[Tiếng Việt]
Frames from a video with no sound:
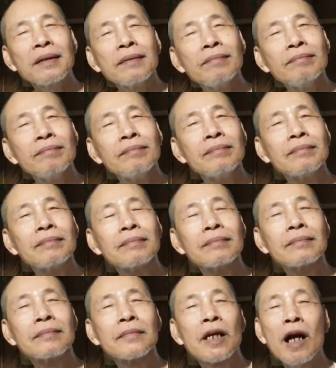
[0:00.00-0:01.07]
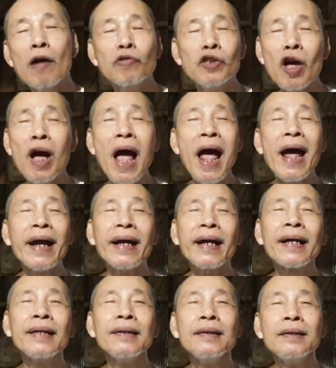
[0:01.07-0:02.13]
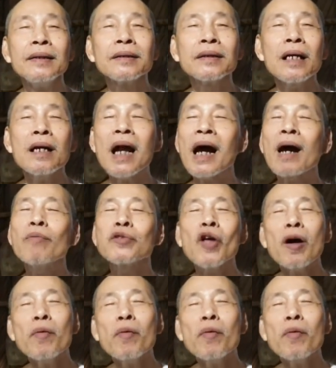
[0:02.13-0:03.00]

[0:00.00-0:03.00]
riêng một cái người nào không sót ai không sót ai Tức là không